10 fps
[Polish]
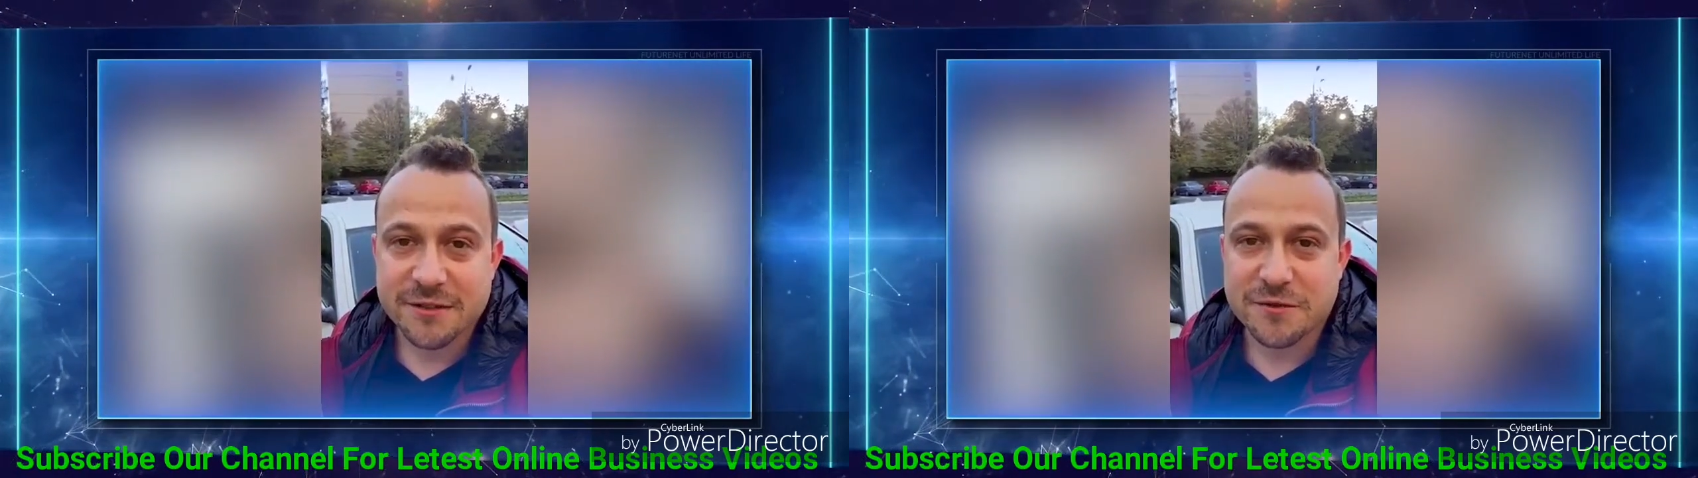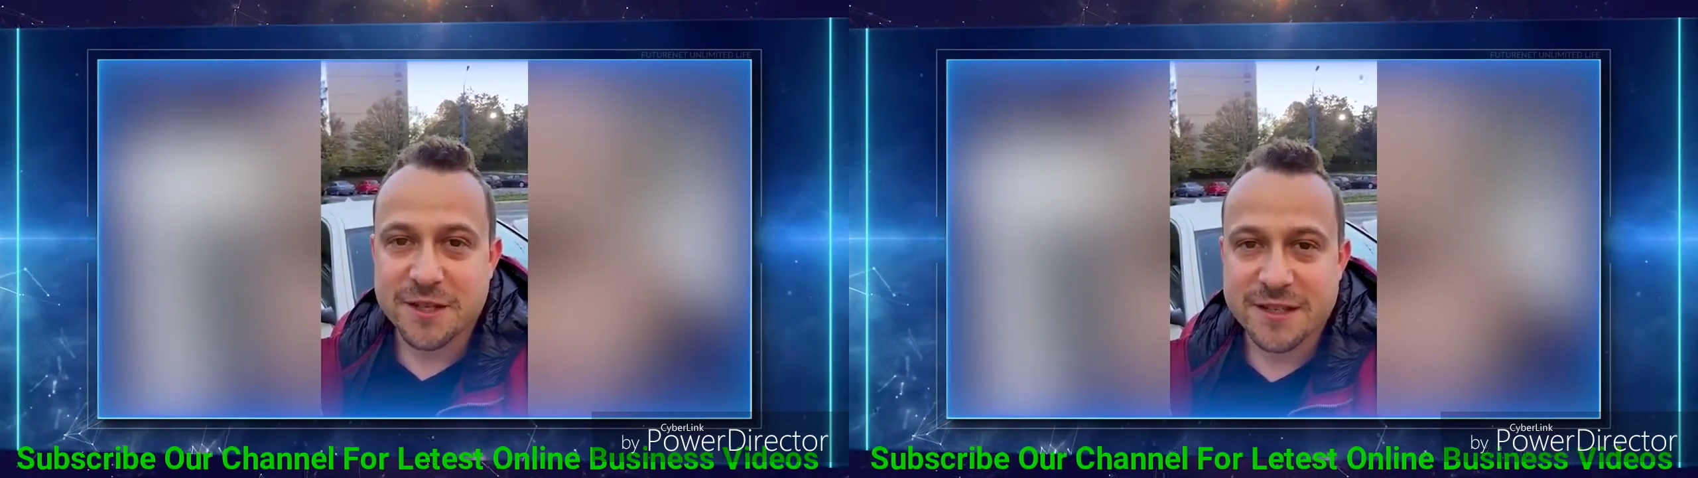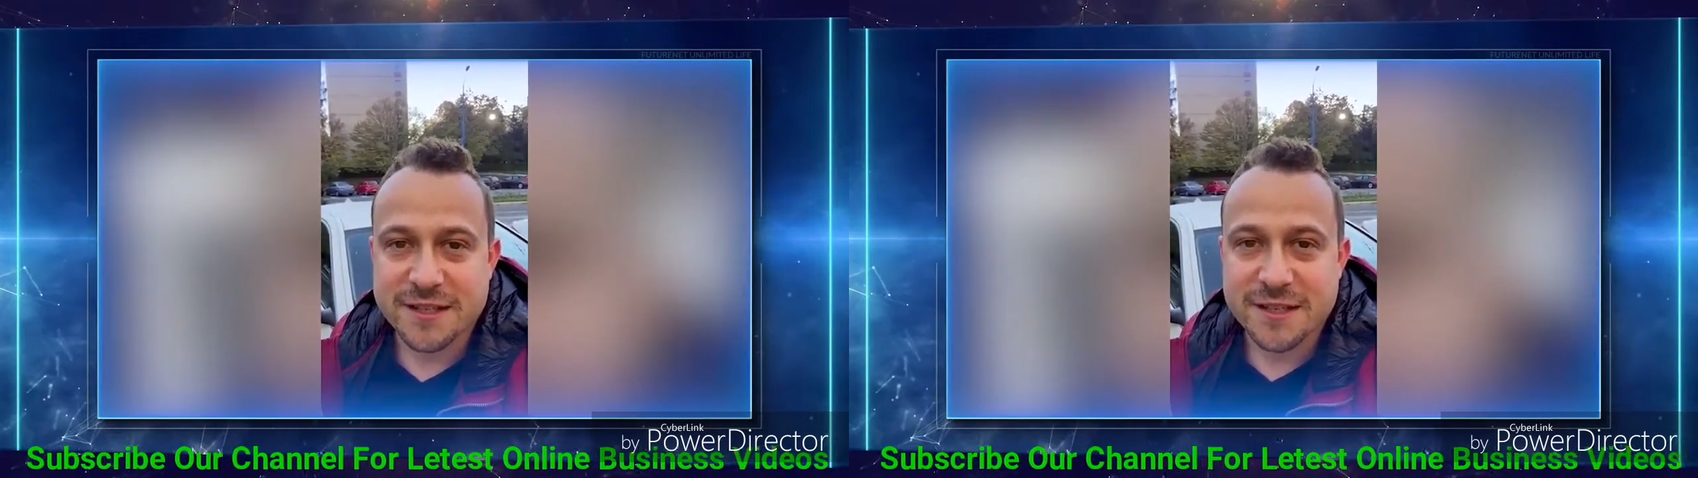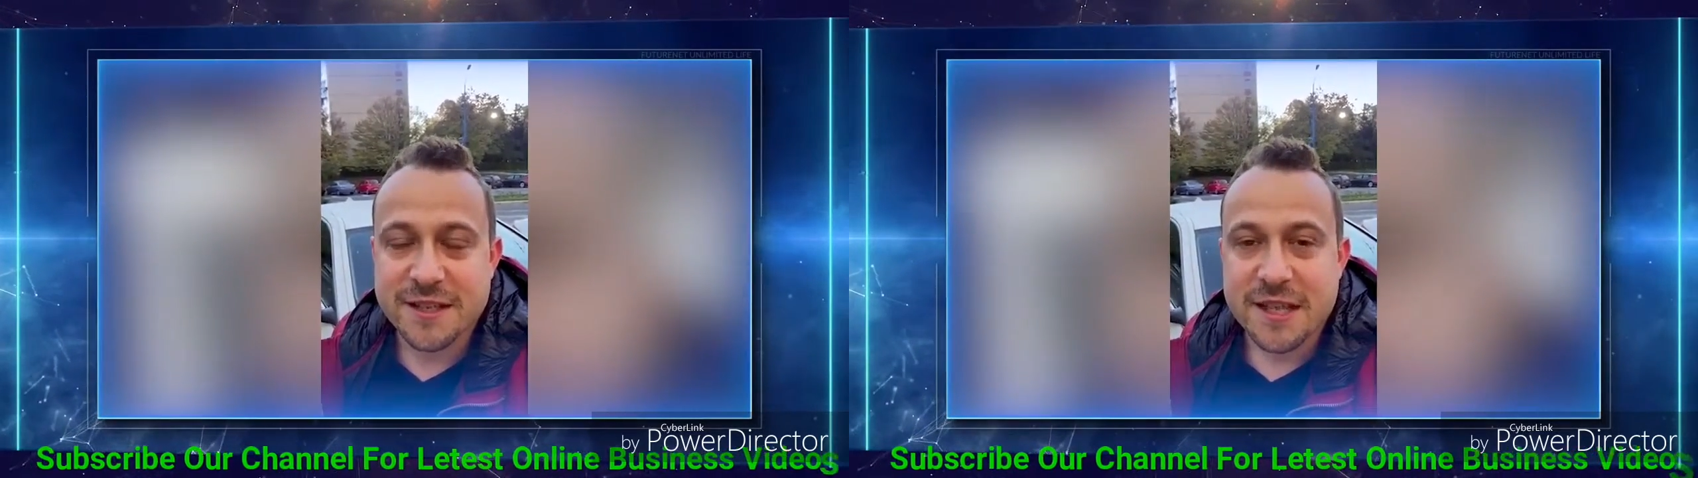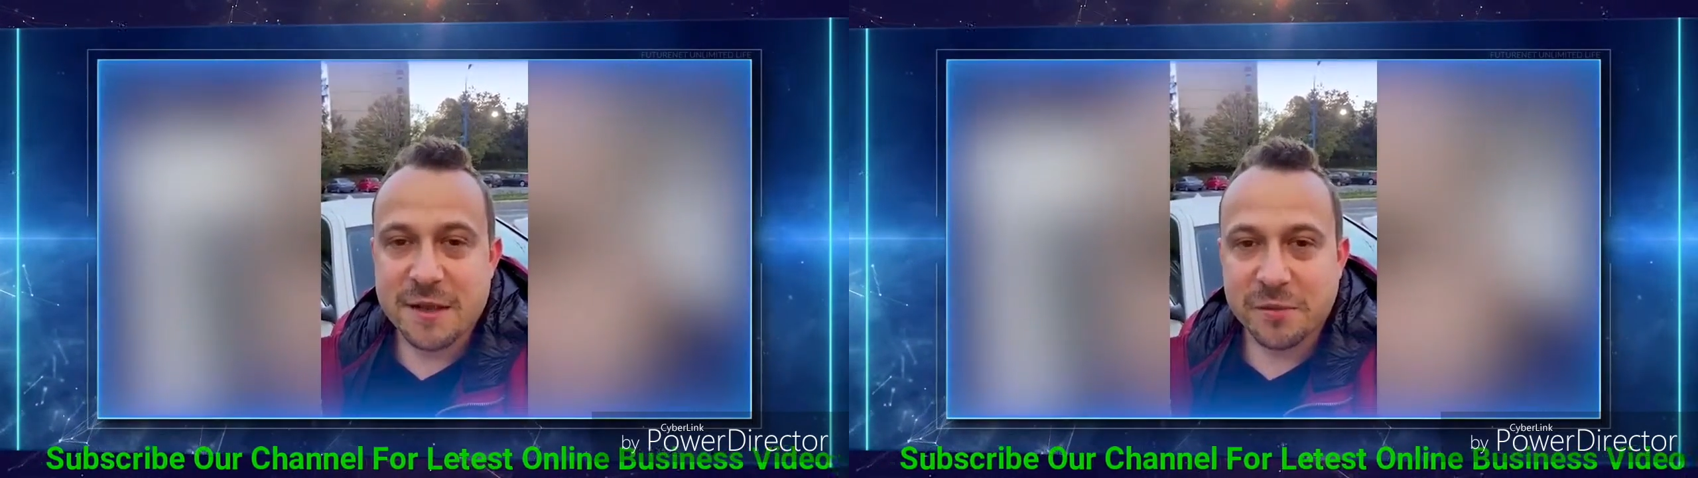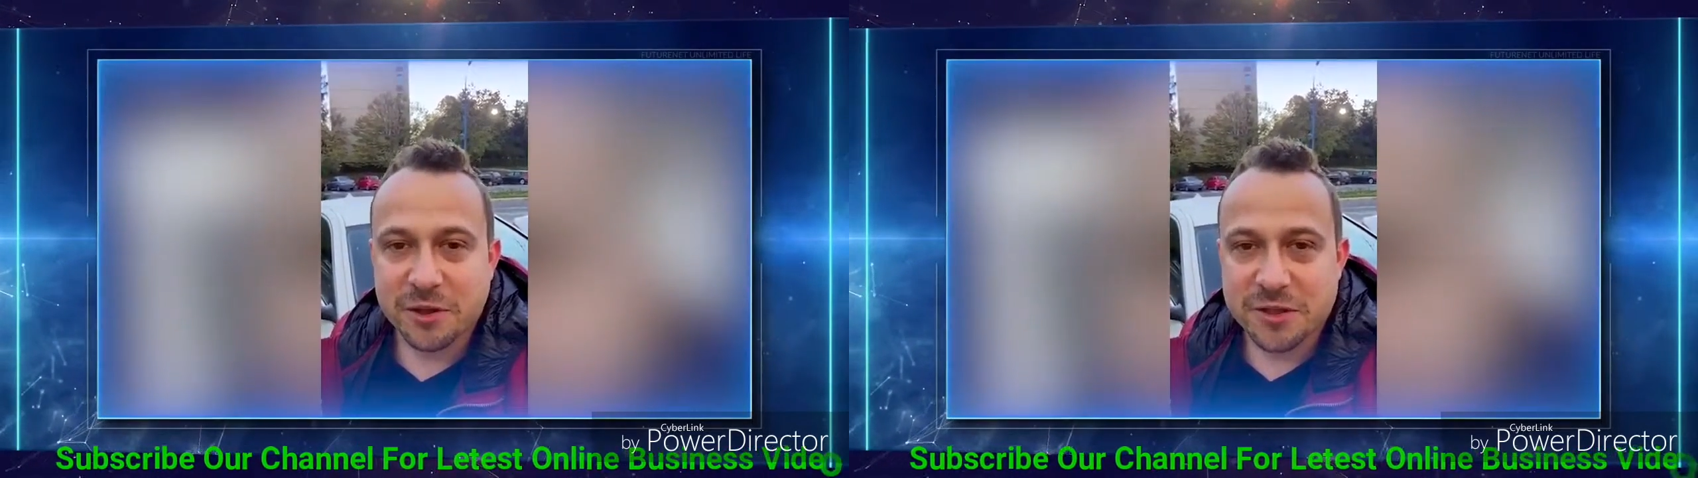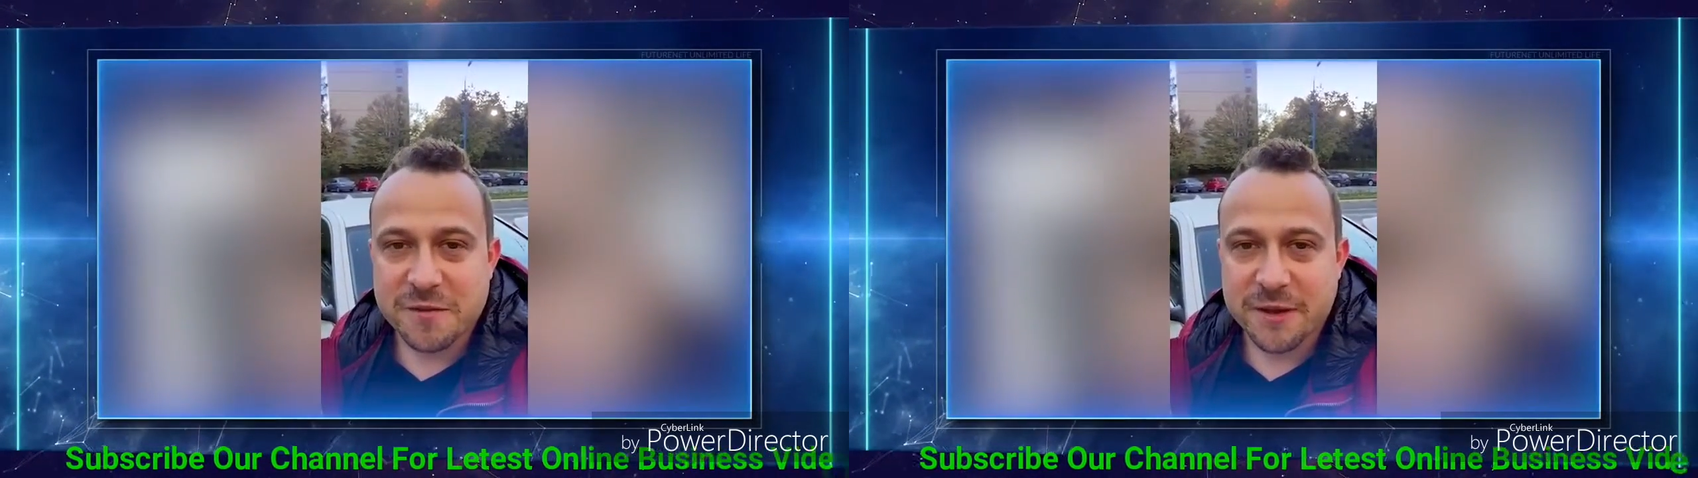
25